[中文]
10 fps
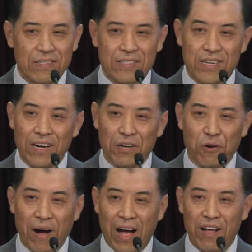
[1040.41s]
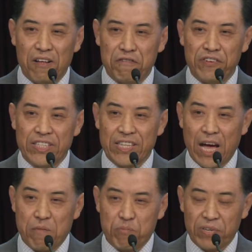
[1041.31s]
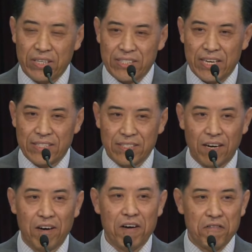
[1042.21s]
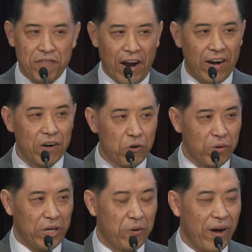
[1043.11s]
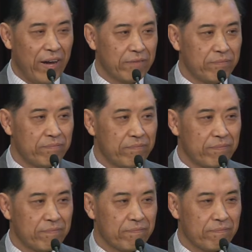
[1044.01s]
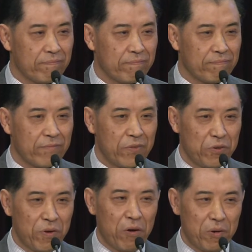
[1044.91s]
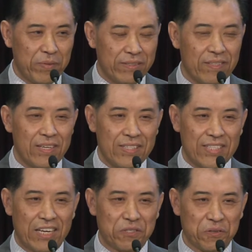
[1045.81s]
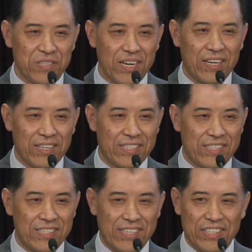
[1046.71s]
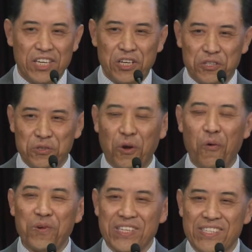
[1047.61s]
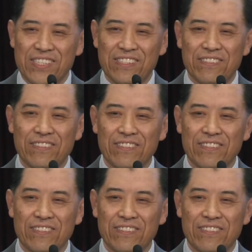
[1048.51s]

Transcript: 这样的话，非但不能建造，反而毁坏。愿我们在做任何的事情，有同理心，